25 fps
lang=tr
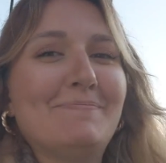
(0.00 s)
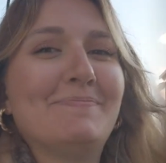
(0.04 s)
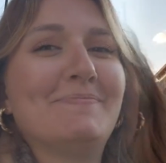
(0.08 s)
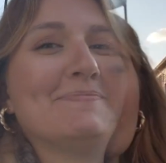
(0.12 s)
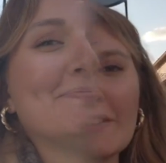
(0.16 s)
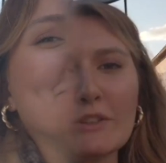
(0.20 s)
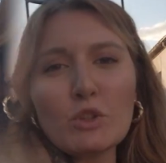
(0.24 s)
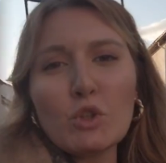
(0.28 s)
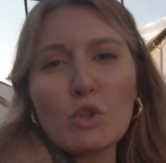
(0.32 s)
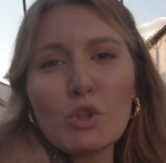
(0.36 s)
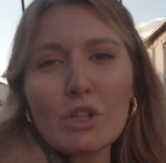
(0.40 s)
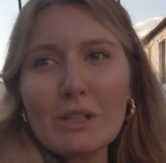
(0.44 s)

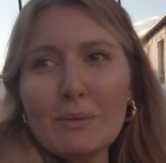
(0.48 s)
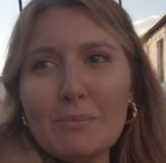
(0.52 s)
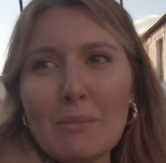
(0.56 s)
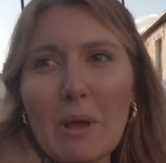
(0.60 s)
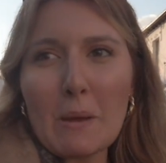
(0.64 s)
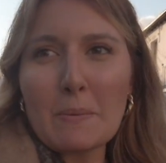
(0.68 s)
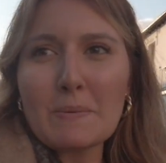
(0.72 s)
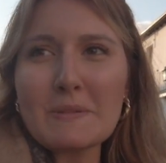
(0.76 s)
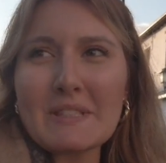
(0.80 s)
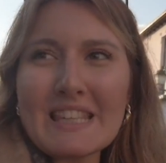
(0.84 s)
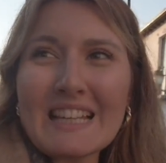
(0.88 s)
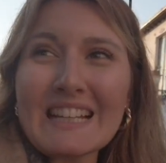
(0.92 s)
Evet Google
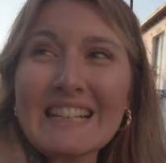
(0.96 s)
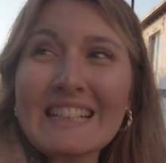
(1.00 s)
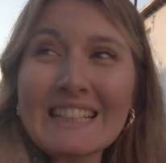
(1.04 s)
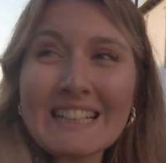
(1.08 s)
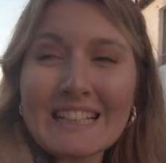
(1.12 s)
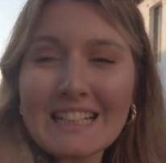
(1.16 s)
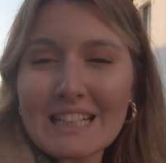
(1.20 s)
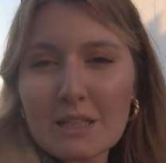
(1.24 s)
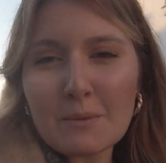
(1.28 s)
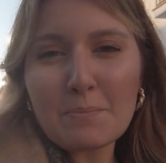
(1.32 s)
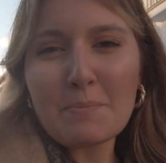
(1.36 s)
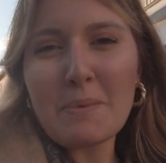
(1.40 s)
Maps'te
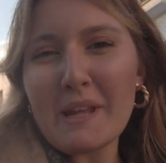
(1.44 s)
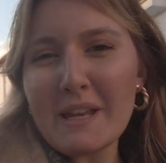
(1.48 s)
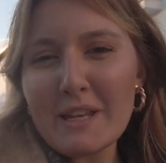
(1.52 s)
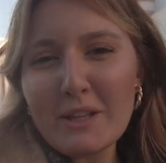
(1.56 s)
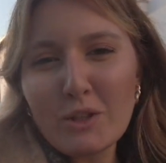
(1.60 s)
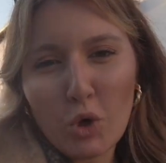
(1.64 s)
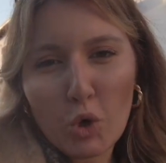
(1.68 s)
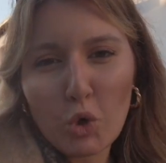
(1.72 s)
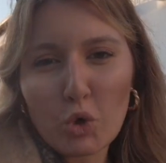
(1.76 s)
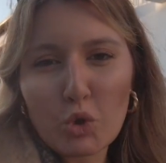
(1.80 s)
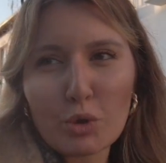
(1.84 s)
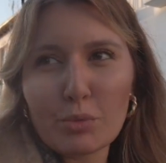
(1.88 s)
40
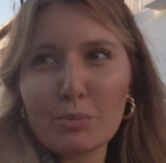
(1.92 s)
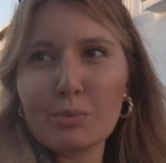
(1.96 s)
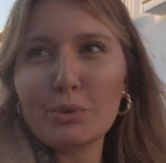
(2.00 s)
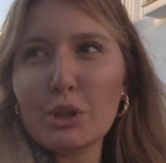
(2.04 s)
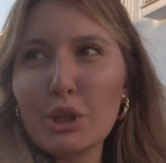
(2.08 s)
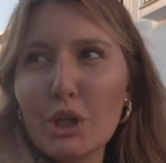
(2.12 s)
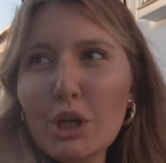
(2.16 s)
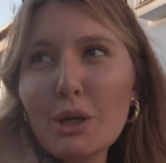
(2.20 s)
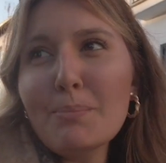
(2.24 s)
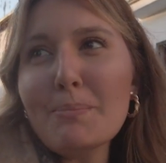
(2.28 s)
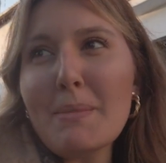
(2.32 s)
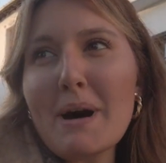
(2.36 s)
bin
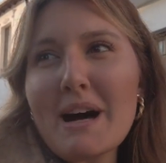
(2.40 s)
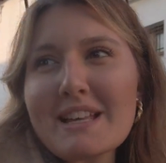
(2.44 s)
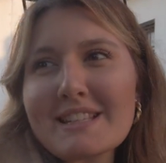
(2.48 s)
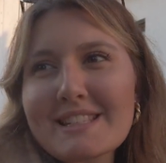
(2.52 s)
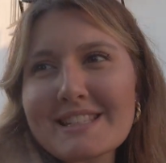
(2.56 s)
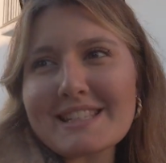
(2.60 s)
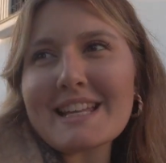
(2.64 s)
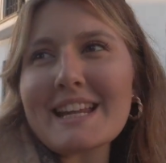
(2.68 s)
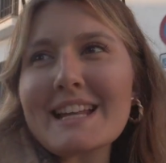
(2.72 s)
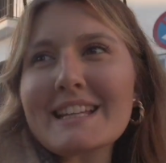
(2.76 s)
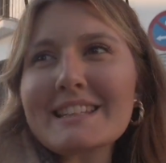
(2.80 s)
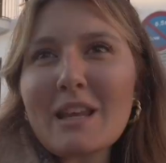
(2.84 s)
yorumlu
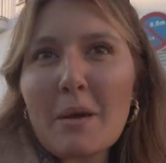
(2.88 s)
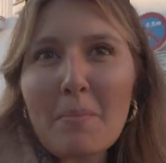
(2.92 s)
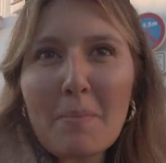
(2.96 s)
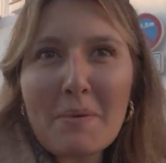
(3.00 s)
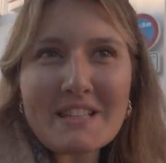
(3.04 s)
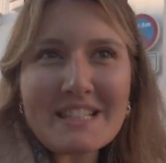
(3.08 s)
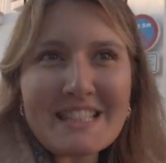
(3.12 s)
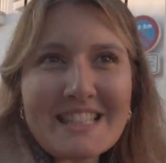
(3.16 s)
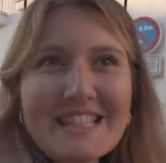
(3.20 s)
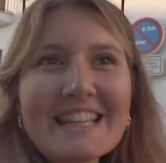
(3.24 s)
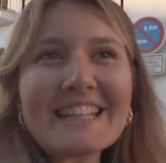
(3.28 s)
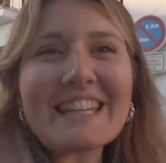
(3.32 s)
manzara
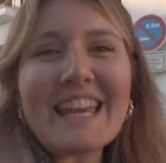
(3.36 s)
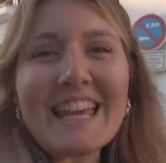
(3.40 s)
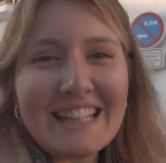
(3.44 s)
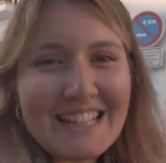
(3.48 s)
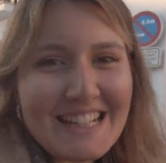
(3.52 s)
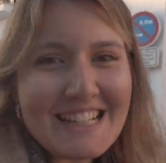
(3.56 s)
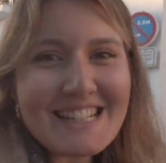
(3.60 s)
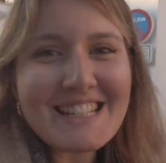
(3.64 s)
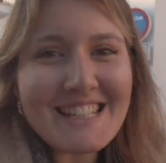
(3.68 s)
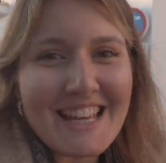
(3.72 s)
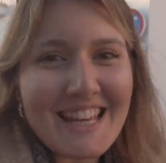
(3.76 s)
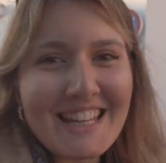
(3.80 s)
tepesine
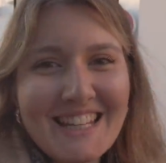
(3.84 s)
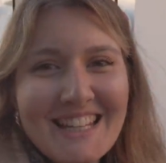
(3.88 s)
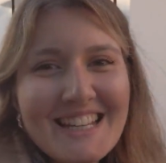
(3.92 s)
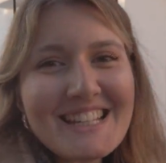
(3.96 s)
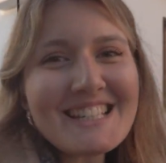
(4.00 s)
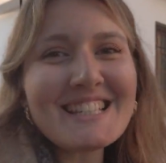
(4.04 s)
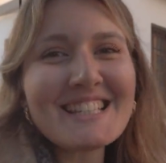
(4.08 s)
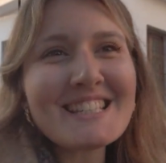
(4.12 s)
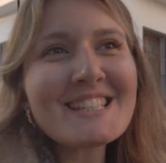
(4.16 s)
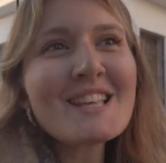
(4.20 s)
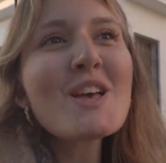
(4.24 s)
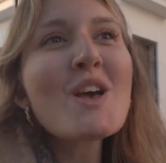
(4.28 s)

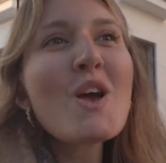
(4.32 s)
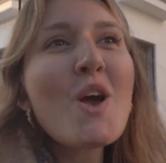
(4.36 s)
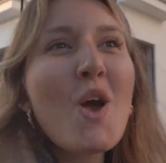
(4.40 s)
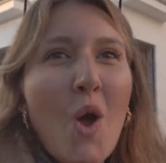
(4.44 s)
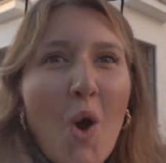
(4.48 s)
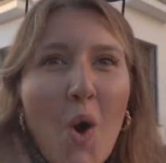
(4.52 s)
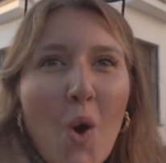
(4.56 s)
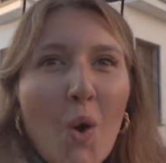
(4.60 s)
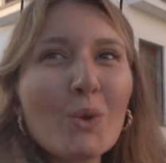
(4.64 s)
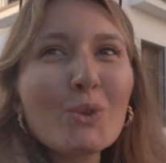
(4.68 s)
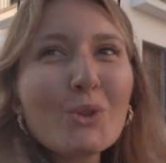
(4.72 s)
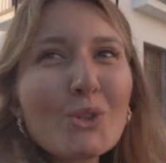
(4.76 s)
gelirseniz
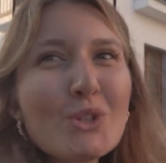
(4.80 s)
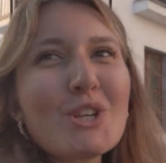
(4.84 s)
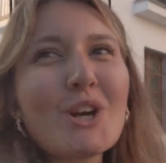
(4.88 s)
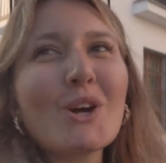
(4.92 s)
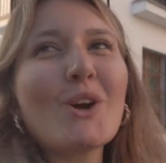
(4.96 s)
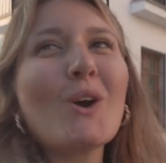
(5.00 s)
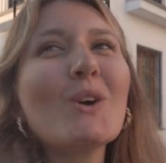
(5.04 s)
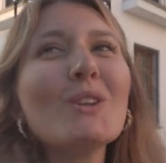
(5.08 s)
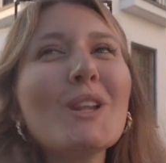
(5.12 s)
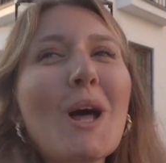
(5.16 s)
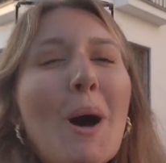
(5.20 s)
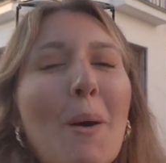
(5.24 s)

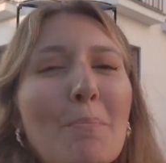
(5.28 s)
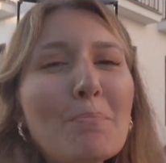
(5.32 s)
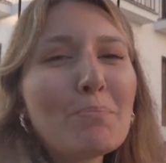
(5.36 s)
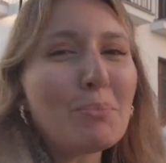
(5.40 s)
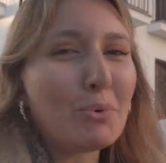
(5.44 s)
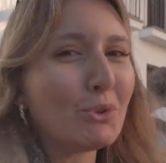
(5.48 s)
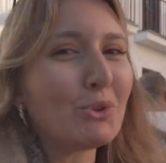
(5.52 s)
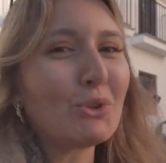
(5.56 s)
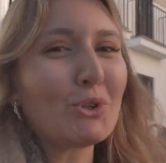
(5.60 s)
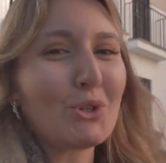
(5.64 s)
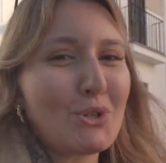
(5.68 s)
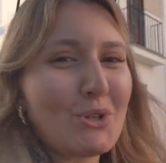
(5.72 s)
olacak olan
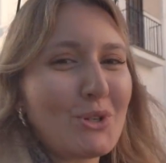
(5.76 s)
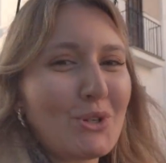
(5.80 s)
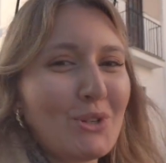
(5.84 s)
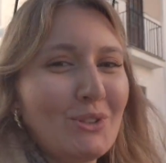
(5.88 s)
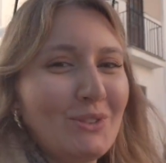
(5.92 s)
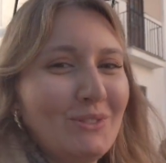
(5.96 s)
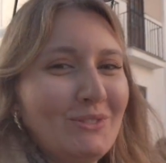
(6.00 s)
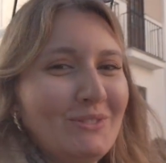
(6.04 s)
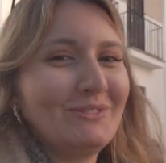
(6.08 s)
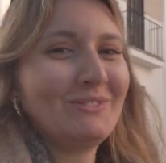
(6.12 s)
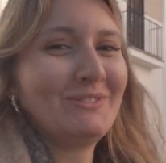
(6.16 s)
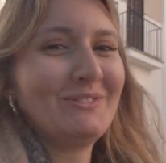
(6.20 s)
budur.